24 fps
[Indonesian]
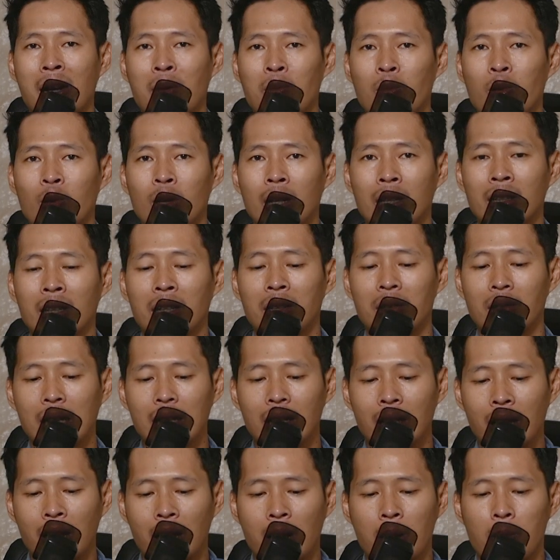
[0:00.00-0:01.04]
yang bulat gitu
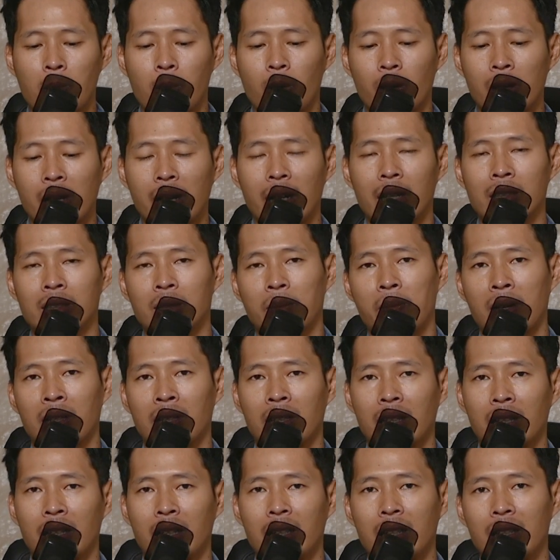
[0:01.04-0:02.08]
kan. Model
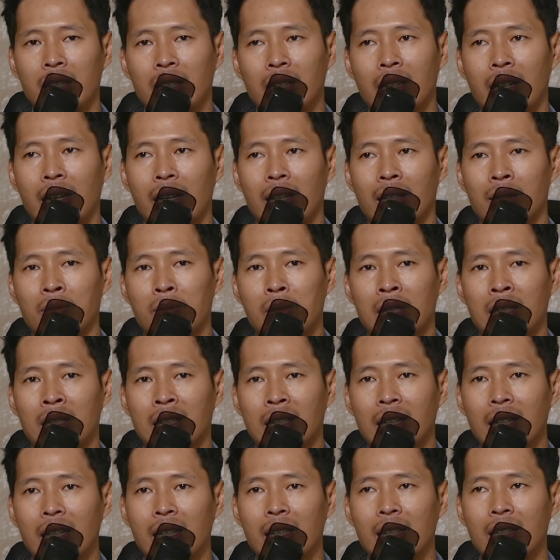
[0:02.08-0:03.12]
seperti ini kayak lebih
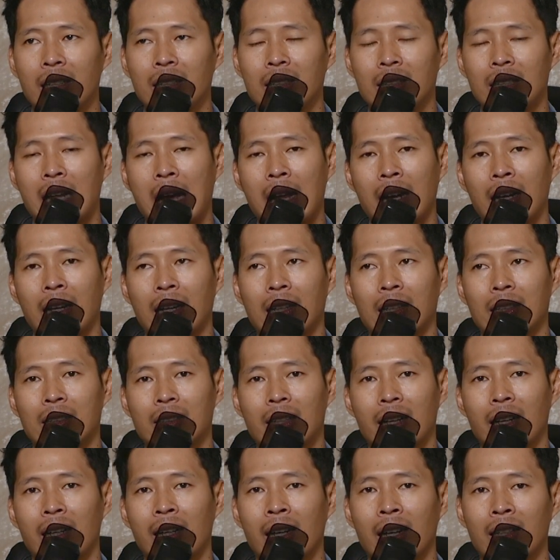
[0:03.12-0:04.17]
clean dan
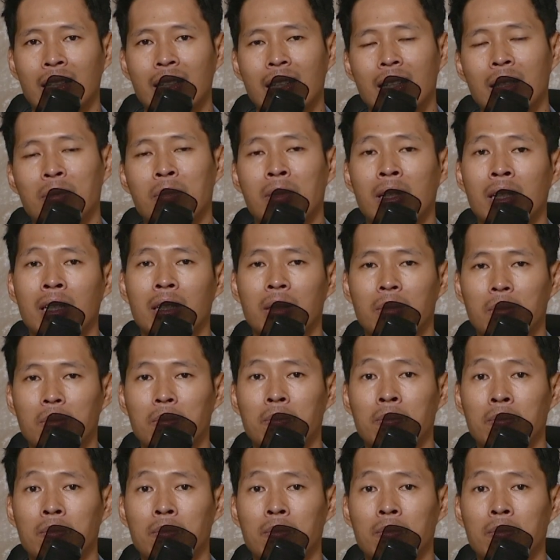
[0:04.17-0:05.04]
terlihatnya lebih